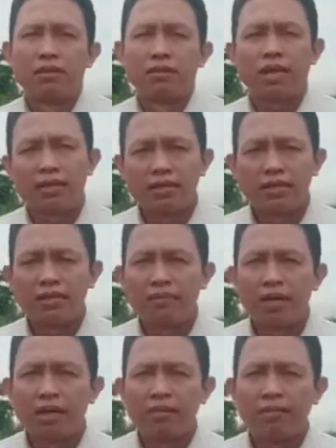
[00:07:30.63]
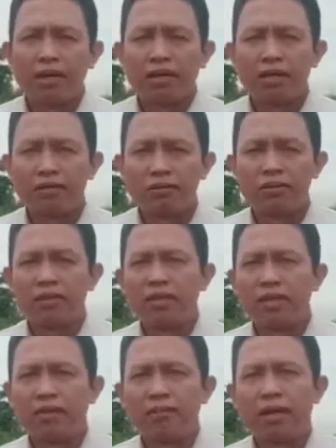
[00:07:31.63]
uh, transit ke Palembang dan kemudian
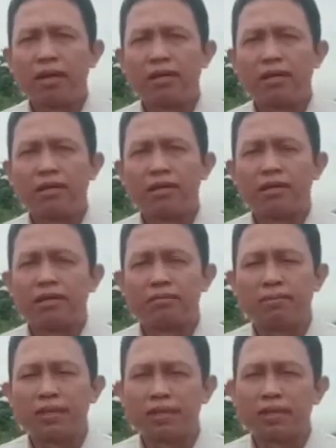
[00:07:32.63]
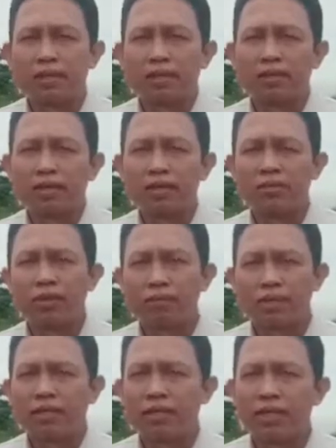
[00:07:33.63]
dilempar lagi ke pasar internasional itu
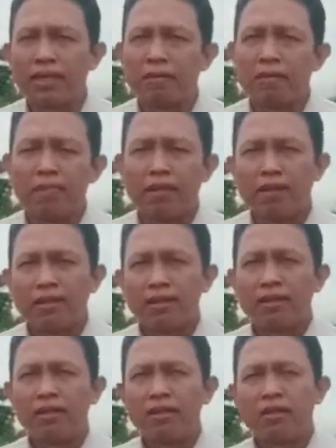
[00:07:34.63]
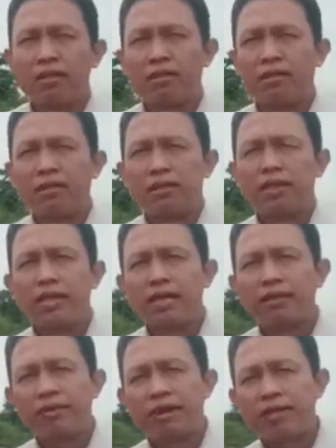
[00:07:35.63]
apa saja dan uh, dari
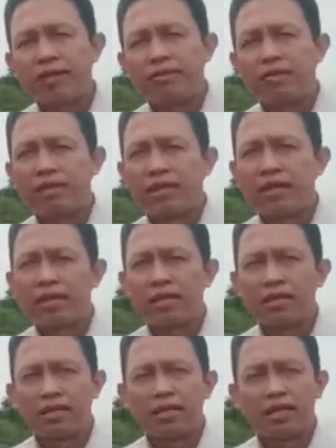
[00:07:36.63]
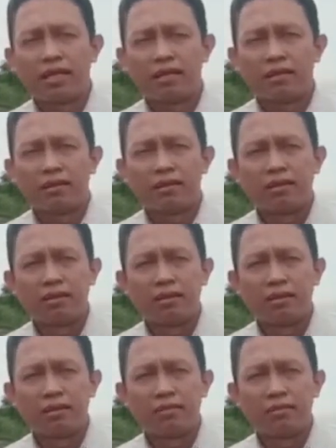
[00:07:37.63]
artefak-artefak sejarah nanti kita akan
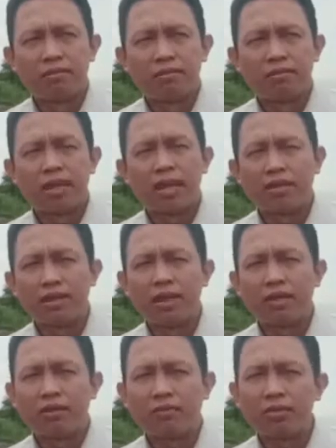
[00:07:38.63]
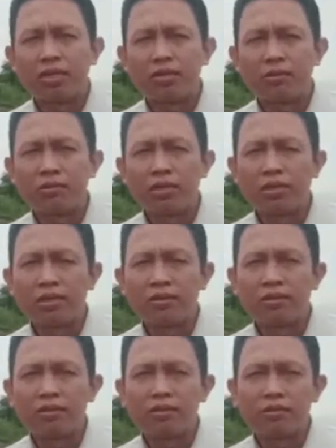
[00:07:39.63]
uh, melacak komunitas-komunitas
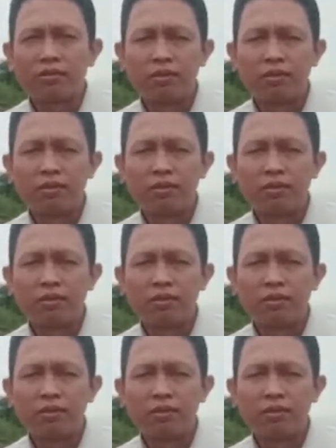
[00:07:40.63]
itu